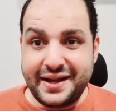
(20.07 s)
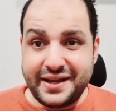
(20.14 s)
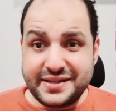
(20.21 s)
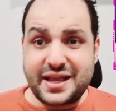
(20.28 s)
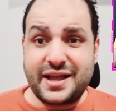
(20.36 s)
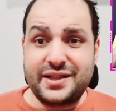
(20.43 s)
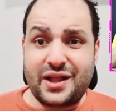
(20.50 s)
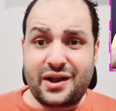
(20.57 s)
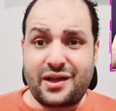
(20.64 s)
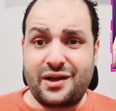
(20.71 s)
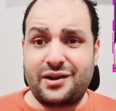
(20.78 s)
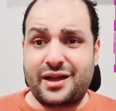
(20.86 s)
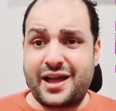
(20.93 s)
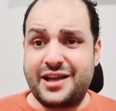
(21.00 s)
سيد
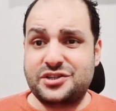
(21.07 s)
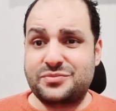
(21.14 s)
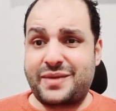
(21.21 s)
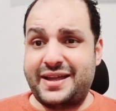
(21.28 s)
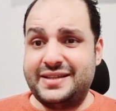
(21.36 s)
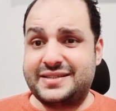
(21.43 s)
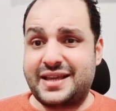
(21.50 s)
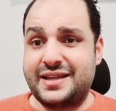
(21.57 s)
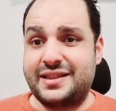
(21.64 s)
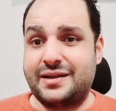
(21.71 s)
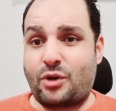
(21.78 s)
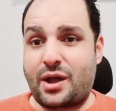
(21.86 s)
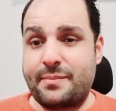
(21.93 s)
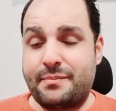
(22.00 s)
الخلق أجمعين سيدنا
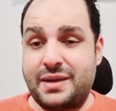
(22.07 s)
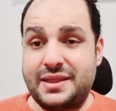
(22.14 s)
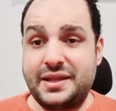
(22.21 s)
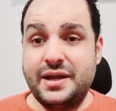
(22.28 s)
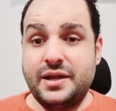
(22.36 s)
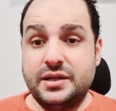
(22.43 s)
محمد